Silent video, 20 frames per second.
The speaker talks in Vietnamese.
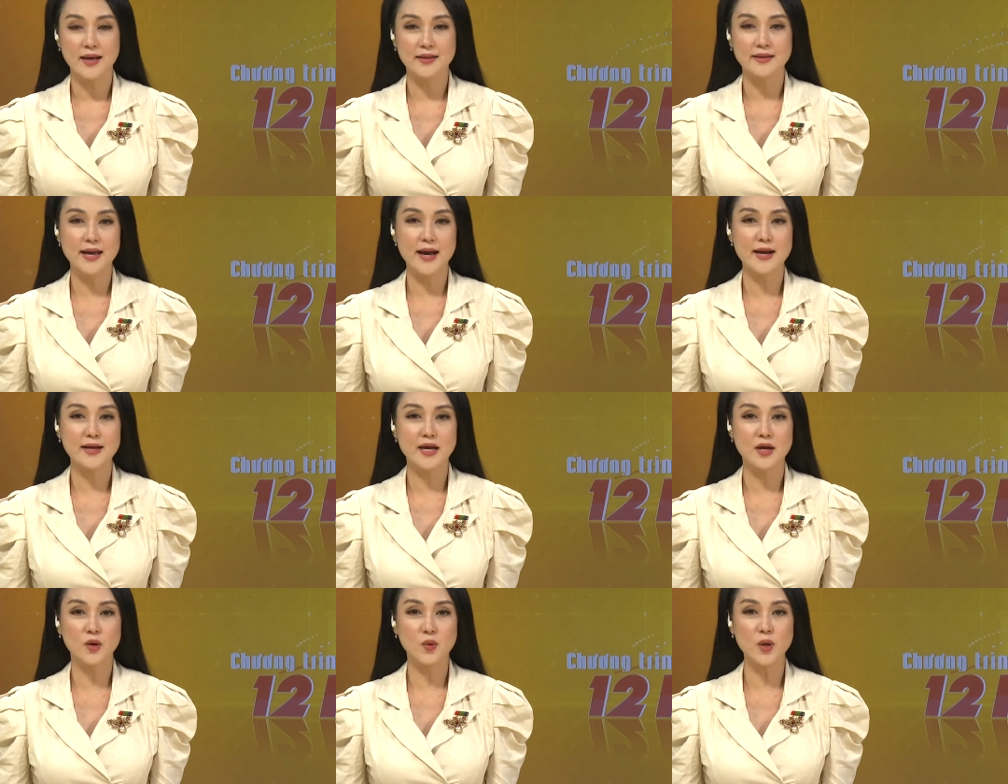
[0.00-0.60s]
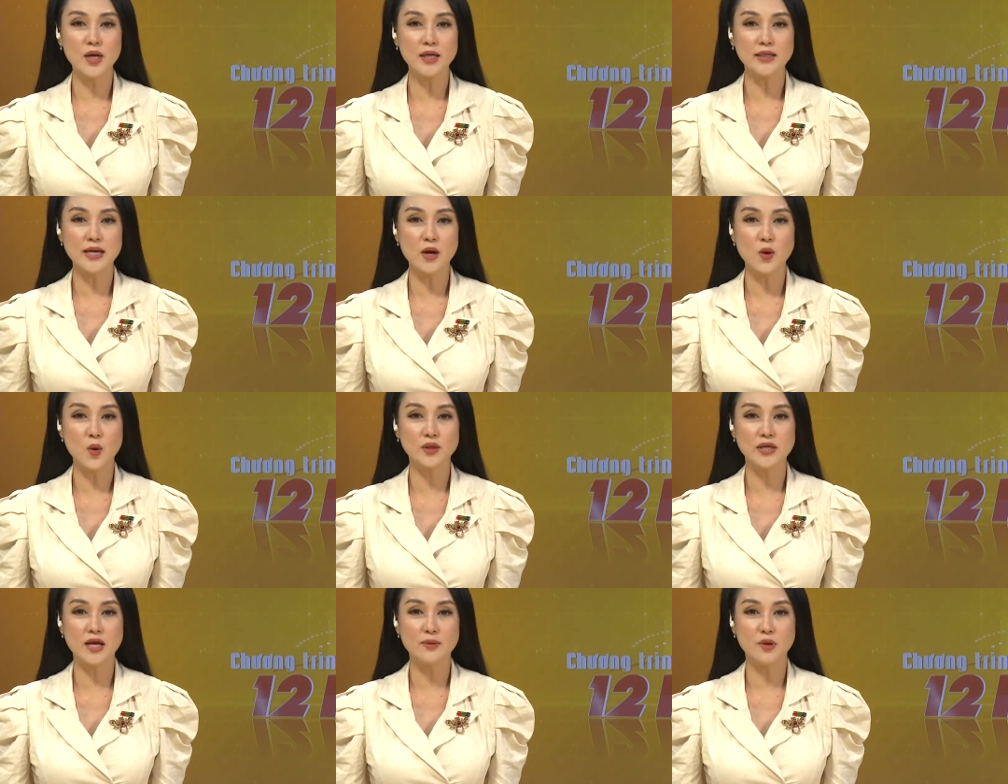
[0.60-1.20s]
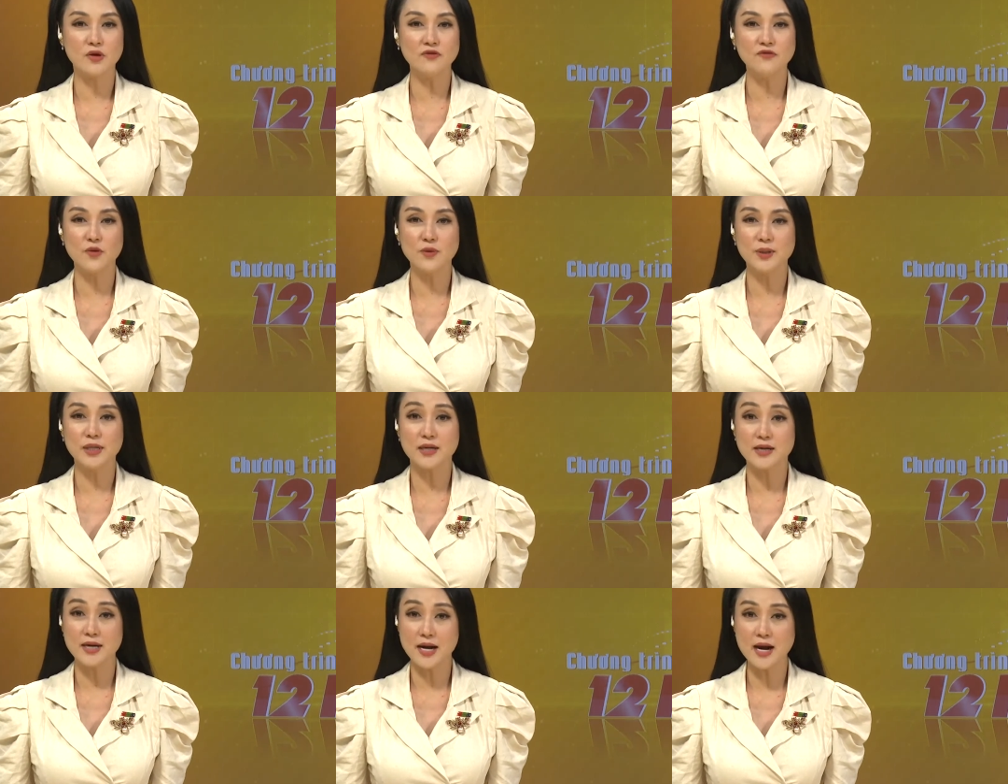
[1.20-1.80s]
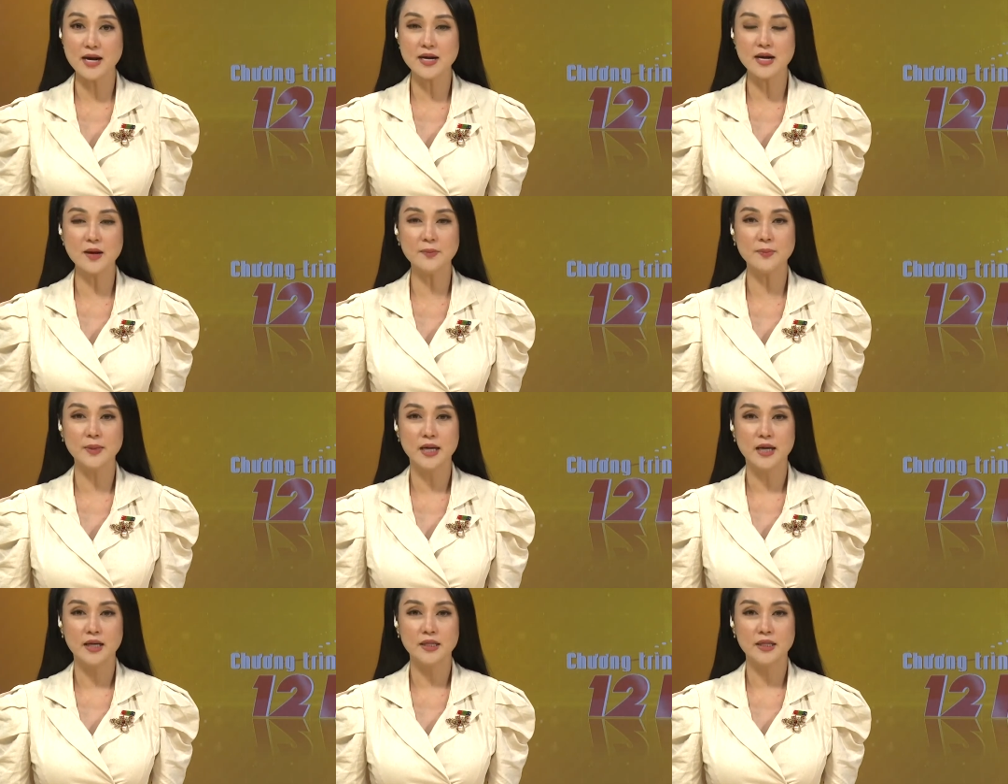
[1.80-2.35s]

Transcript: và nghị quyết Đại hội đại biểu Phụ nữ các cấp